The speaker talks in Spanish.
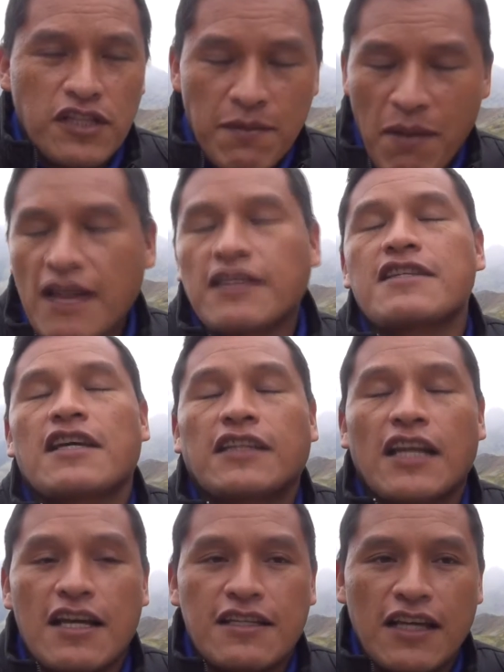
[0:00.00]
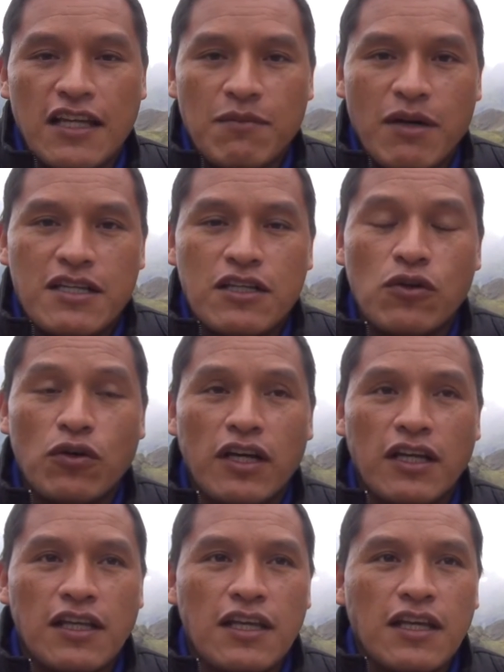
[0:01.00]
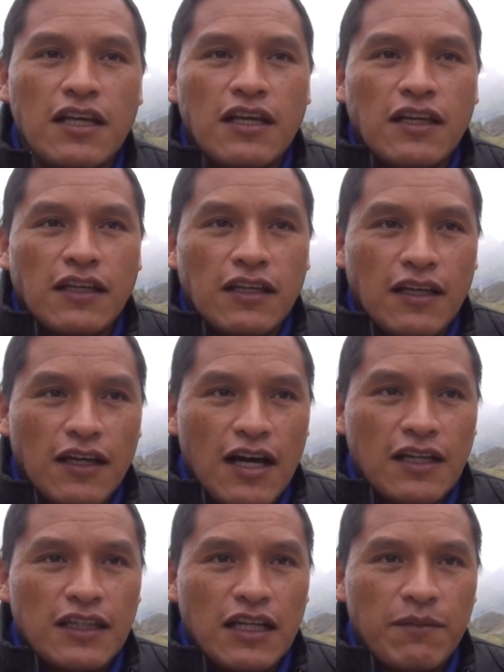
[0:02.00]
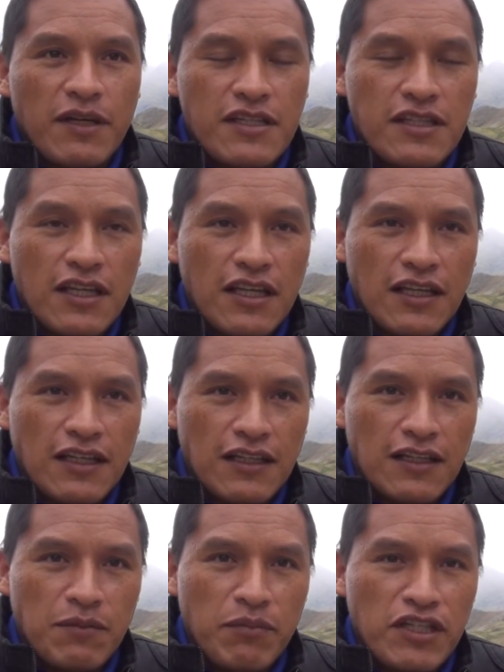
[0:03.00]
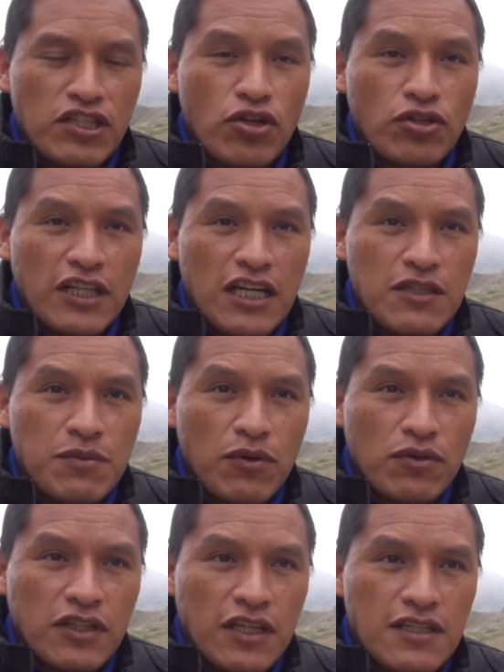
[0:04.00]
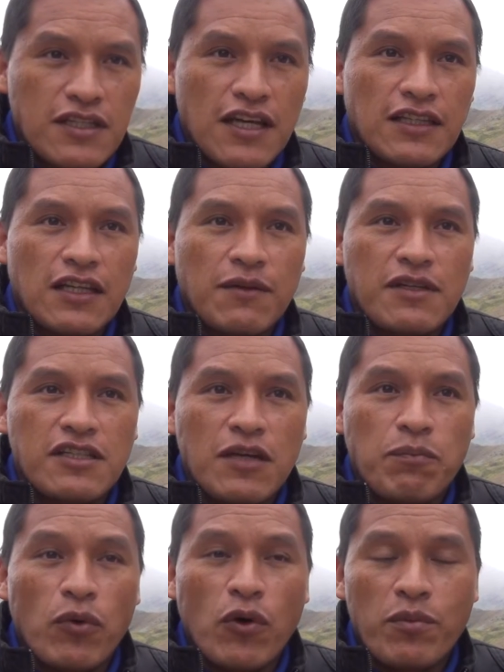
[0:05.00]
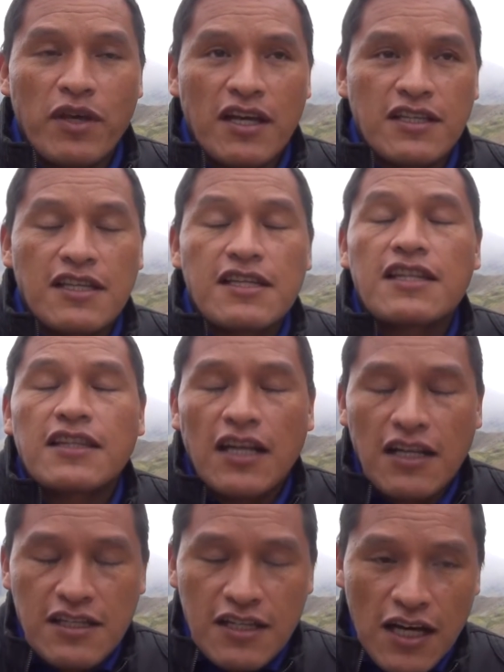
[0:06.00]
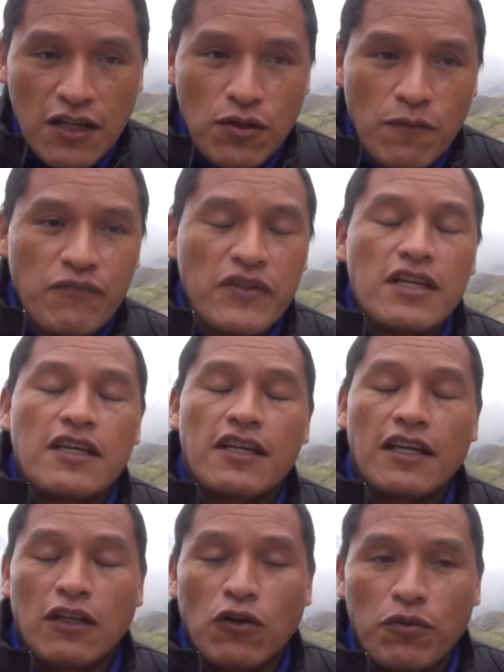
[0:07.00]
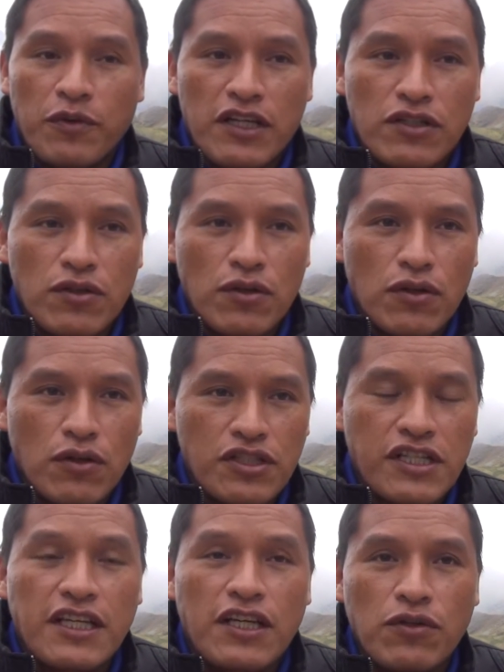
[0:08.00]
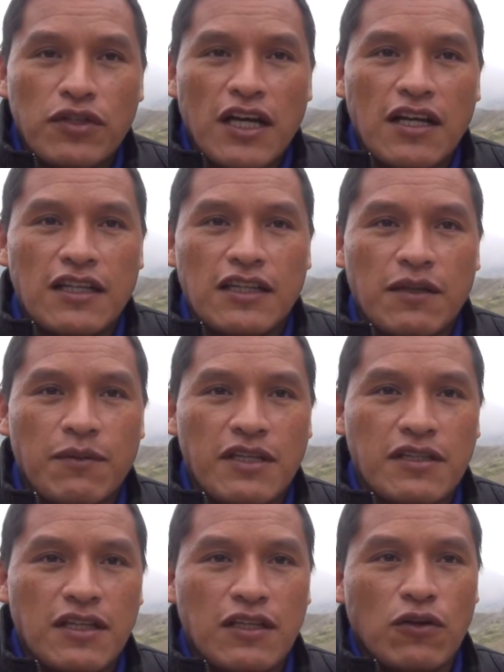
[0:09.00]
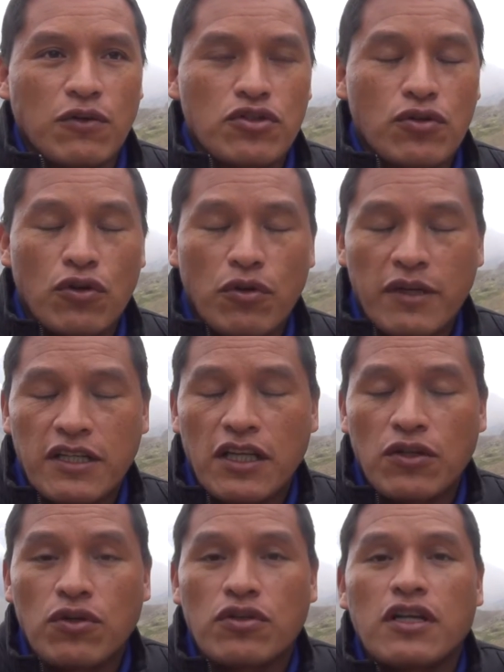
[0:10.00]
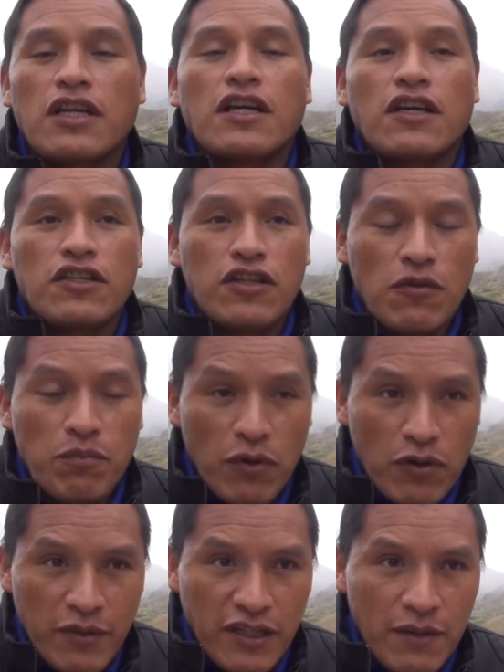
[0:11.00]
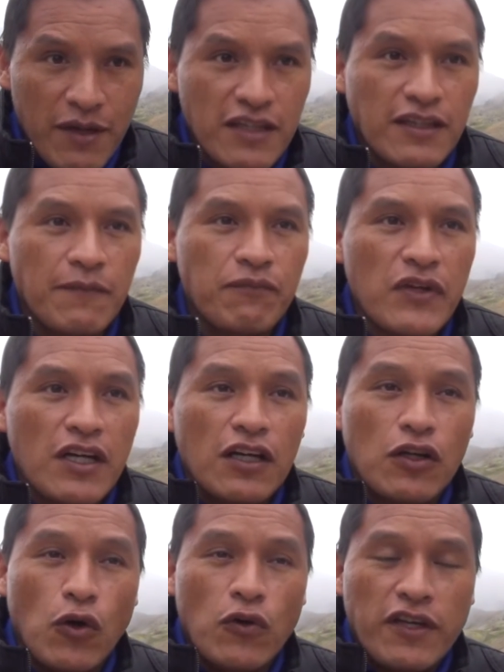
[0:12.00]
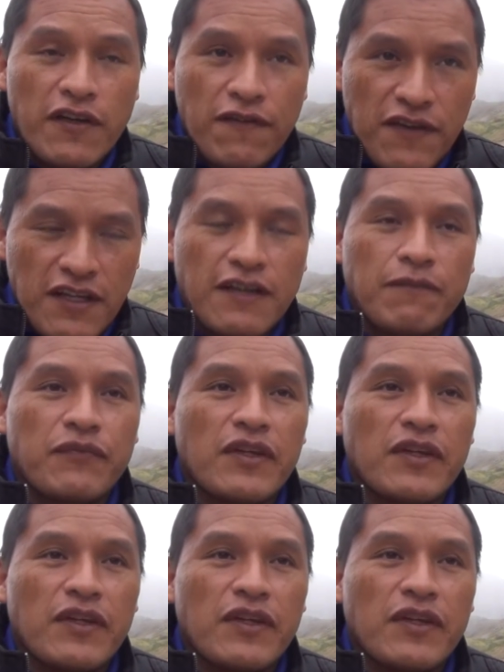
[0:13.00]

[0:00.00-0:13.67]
oh, semanas atrás nada más con él eh, a través del Ministerio de Transportes, a través de Provías descentralizado y el gobierno regional a través de su gobernador John Paul Benavente. ¿Con qué fin?